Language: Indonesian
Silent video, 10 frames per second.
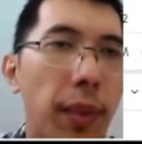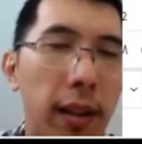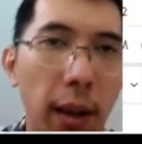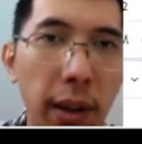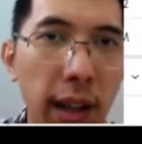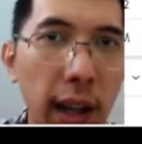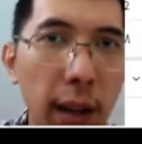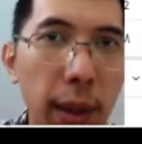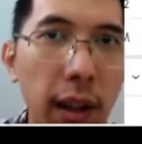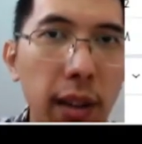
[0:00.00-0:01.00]
Nama saya
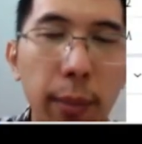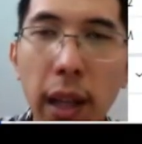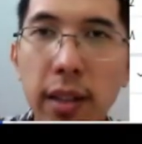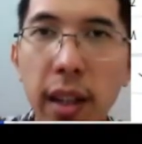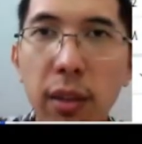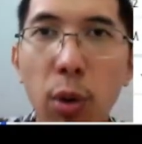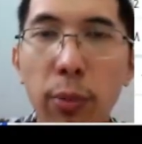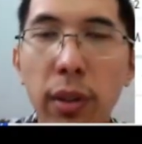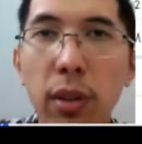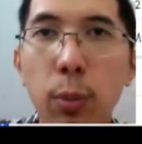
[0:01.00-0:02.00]
Kalbi dan saya menyajikan
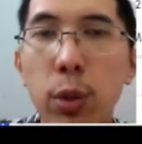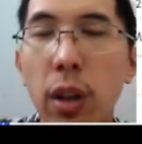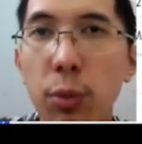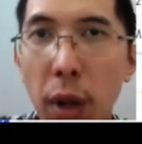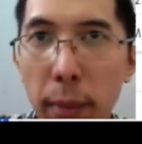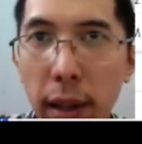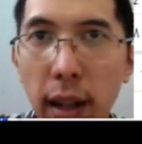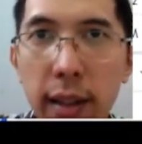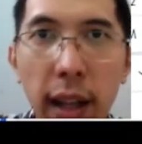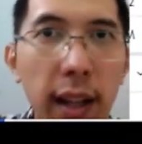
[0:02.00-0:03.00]
informasi seputar
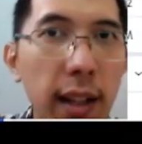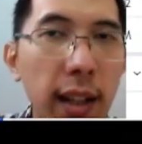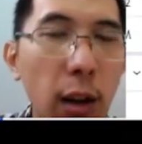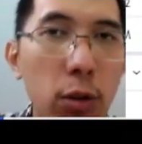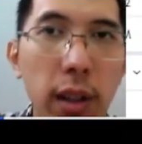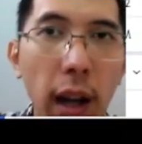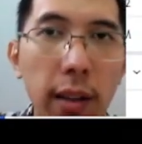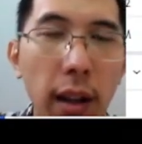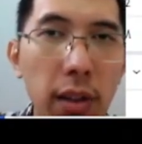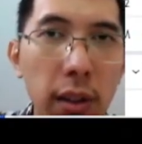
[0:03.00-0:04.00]
fundamental, technical, dan on-chain
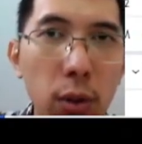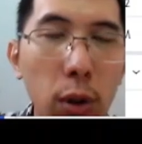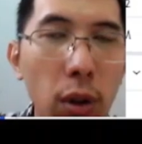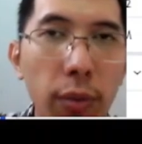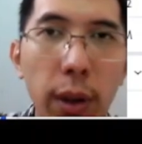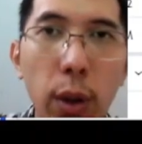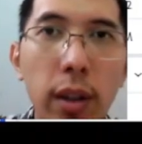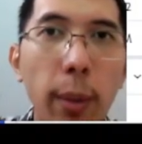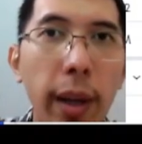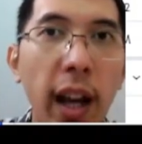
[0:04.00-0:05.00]
analysis. Tonton video ini
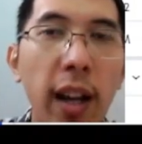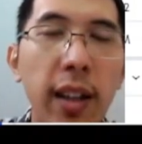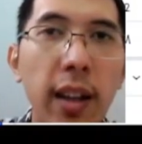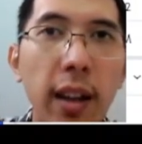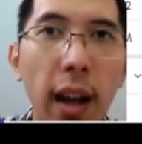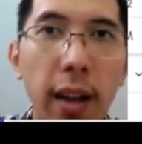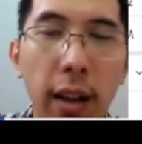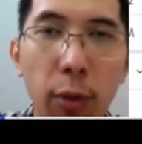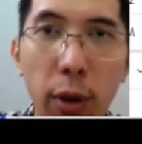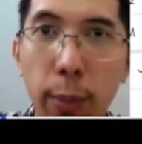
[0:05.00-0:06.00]
sampai akhir agar
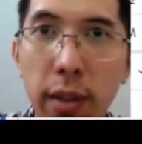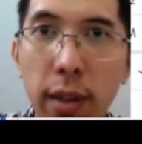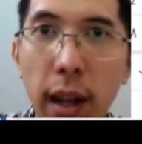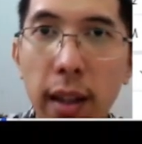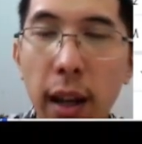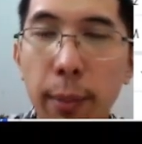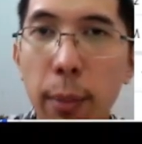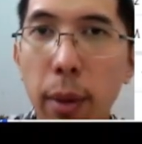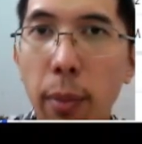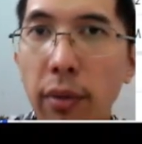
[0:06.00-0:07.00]
informasinya lengkap
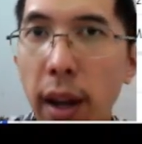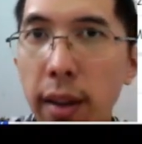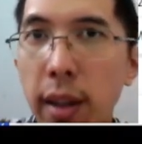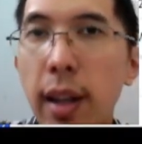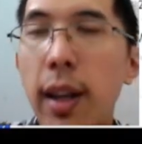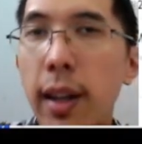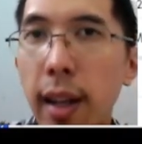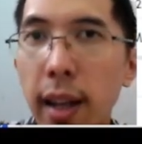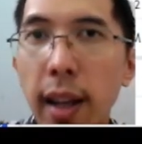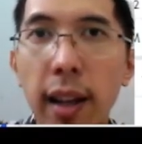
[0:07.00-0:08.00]
dan bermanfaat.
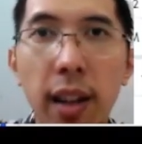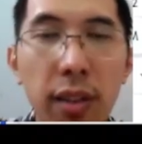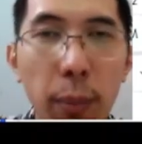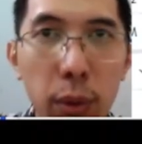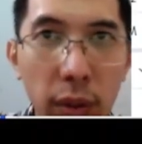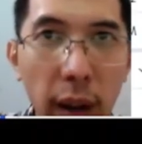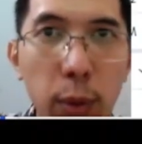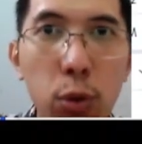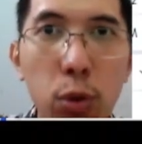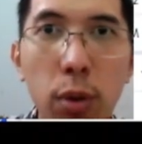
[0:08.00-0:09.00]
Klik like dan subscribe
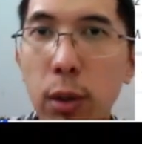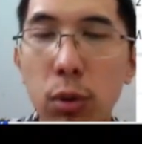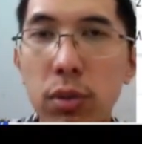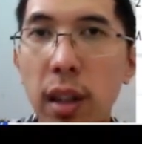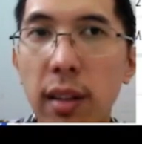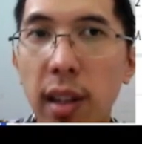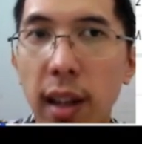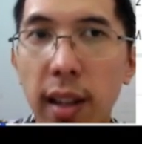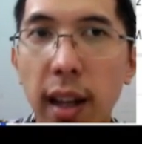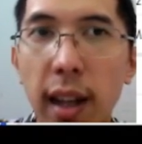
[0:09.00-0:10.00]
untuk mendukung channel
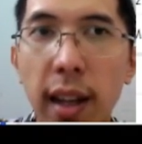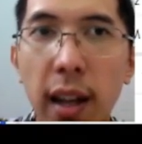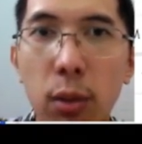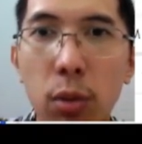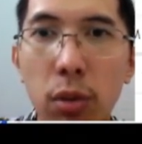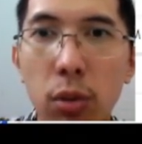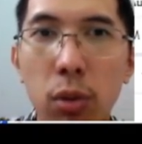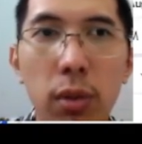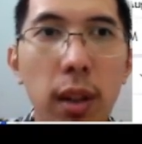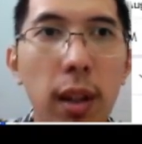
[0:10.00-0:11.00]
saya. Kita akan lihat dulu
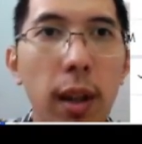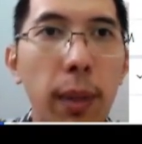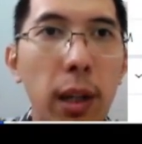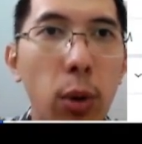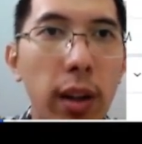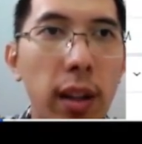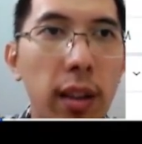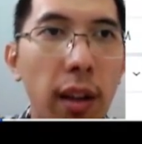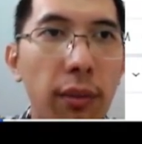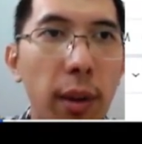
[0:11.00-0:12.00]
untuk Bitcoin di
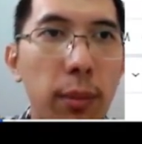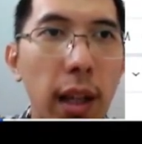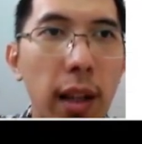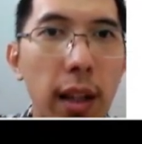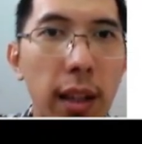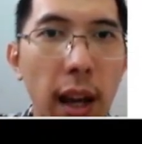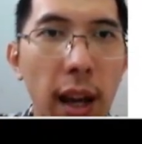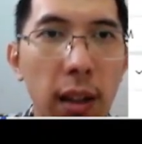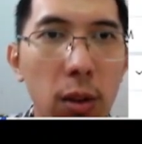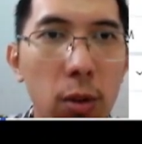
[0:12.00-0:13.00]
time frame daily-nya
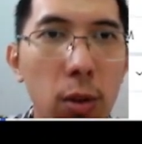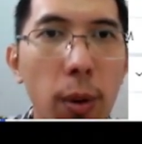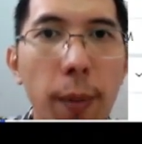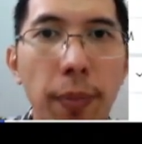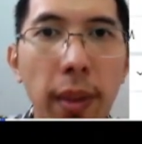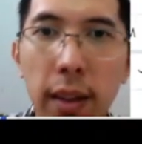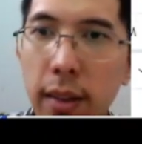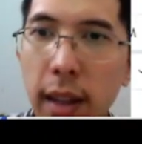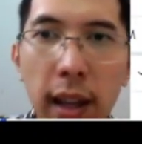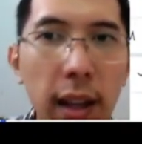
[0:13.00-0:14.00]
itu,
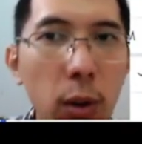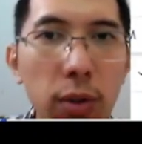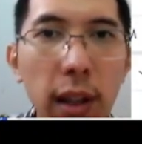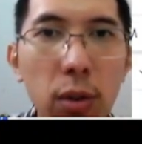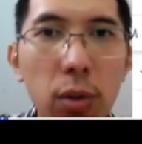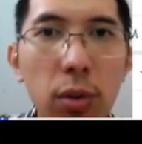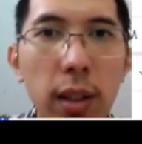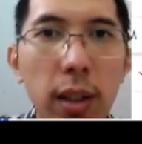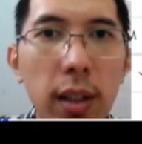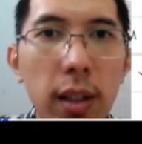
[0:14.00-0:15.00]
daily close-nya itu,
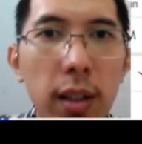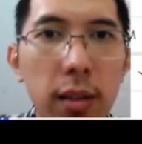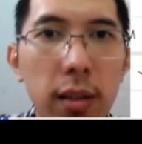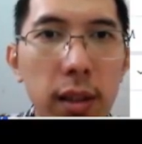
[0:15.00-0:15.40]
uh,